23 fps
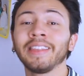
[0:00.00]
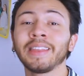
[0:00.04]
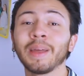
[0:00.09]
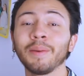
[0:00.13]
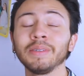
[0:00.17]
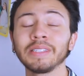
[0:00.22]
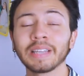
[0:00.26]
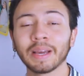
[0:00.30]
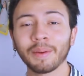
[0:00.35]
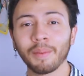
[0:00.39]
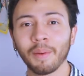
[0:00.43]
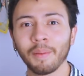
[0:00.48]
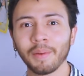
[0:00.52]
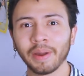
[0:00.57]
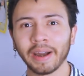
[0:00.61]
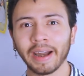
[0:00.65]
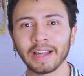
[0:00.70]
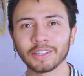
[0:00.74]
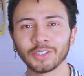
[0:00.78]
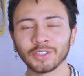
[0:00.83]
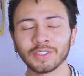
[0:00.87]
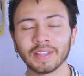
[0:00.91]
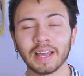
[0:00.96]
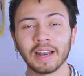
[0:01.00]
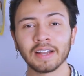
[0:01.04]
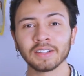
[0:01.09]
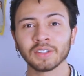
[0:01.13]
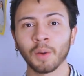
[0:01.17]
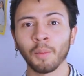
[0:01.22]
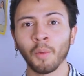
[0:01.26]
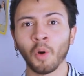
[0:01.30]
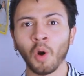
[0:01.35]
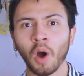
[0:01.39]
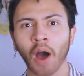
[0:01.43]
También sígueme en mis redes sociales
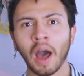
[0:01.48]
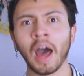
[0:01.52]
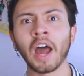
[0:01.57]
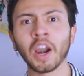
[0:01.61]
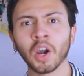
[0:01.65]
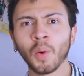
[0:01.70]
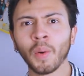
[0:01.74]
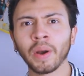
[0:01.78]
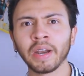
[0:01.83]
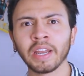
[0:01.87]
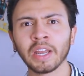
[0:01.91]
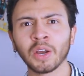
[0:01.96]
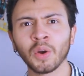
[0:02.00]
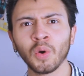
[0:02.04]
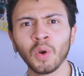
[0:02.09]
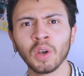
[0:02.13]
como arroba